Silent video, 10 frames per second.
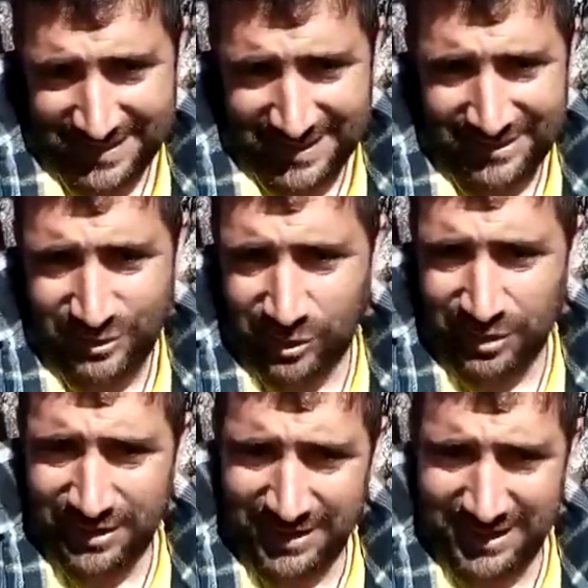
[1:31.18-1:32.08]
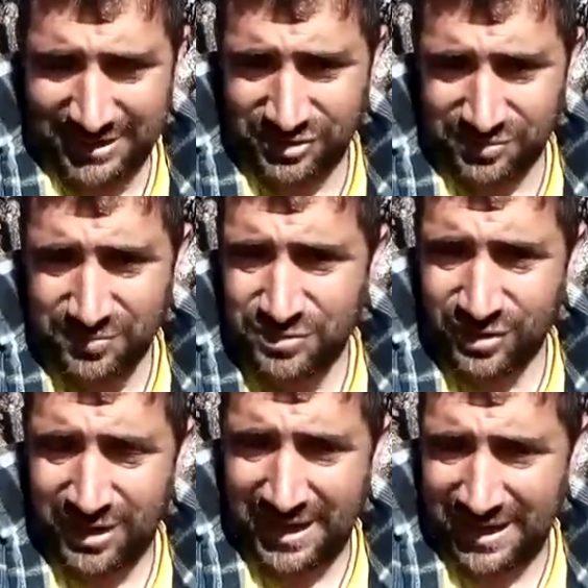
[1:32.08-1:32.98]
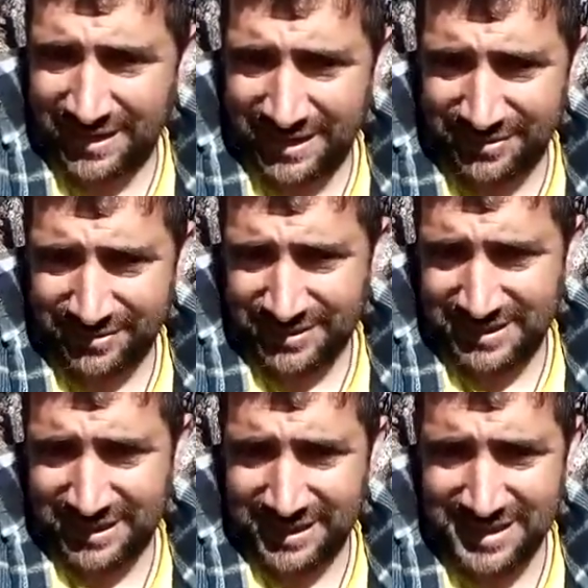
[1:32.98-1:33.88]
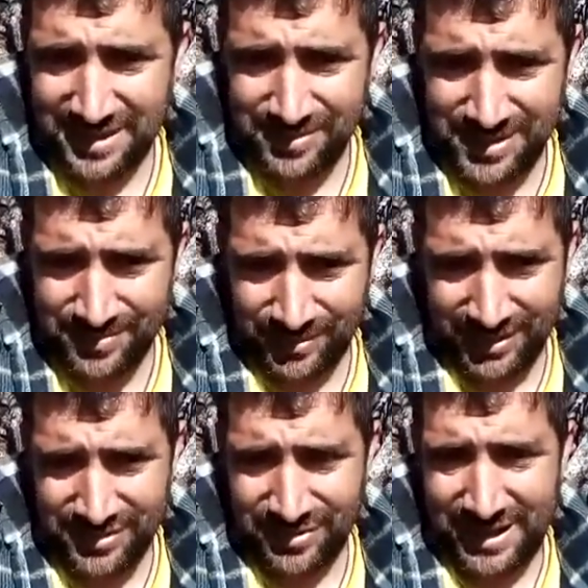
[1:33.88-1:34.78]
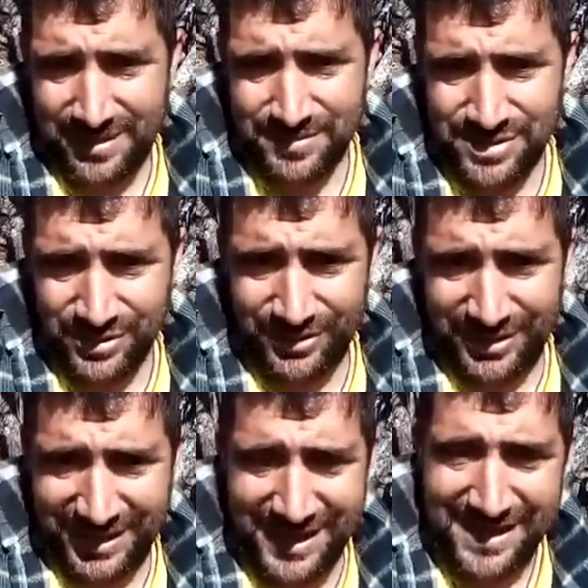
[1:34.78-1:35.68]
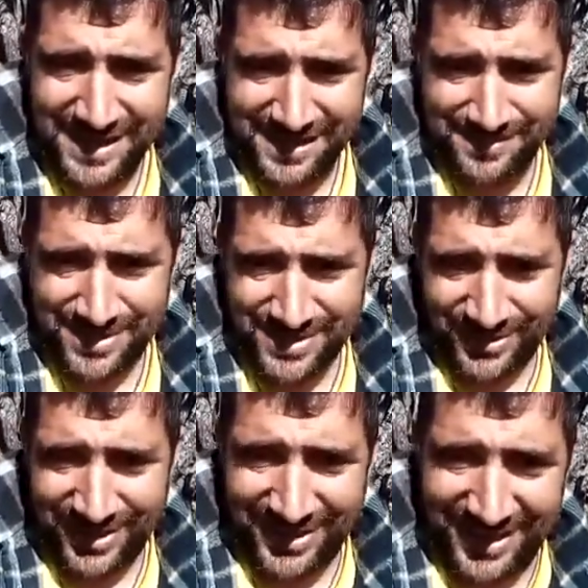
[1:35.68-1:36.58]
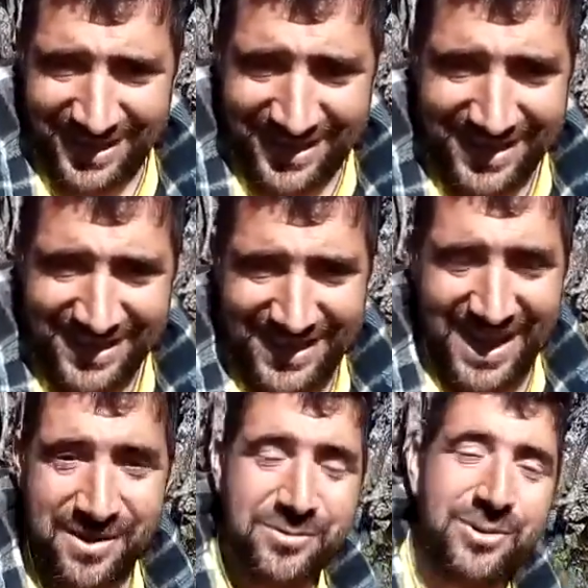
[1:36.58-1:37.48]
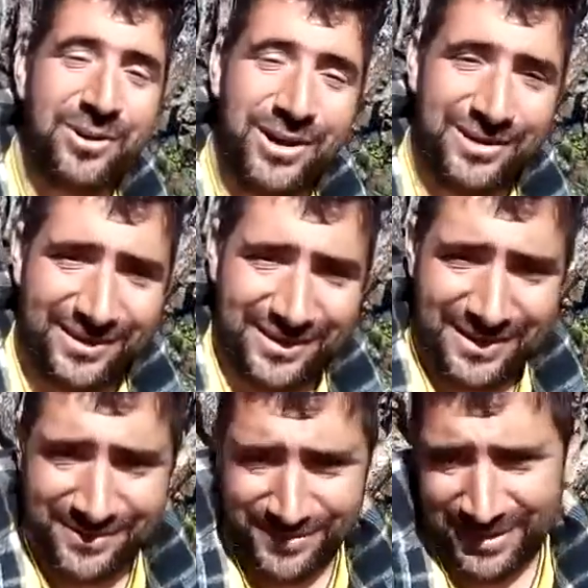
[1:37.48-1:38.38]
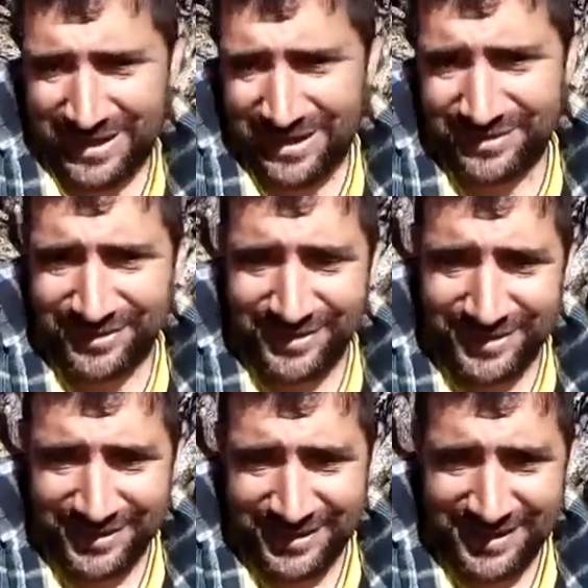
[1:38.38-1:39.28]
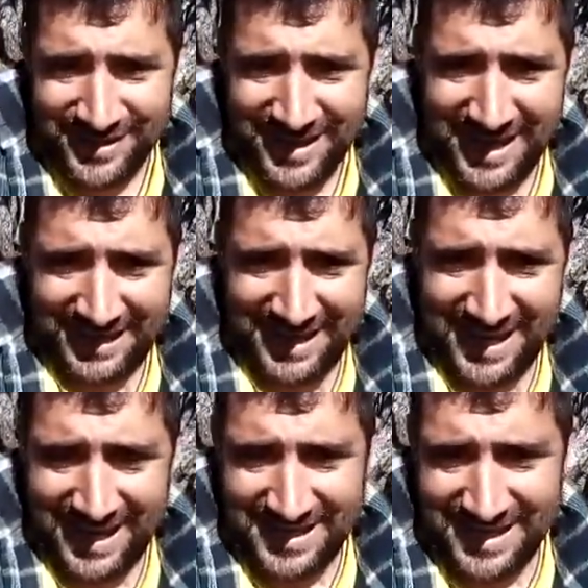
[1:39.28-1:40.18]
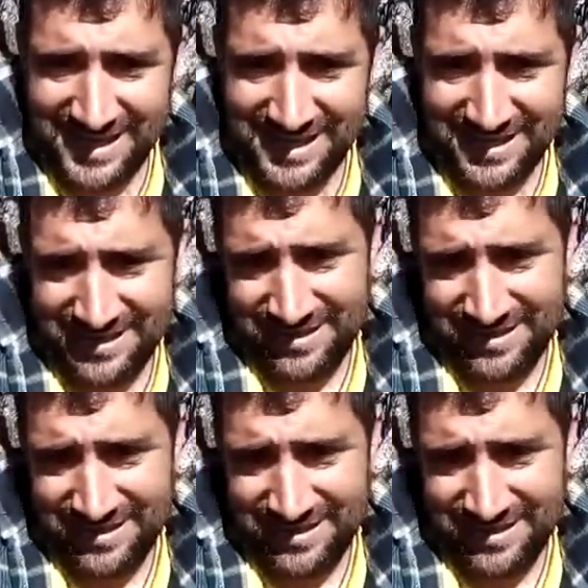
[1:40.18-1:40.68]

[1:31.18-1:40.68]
Entonces, esos muchos ganaderos que se ríen de mí porque ellos ganan millones y millones de, de euros, porque claro, les arrean allí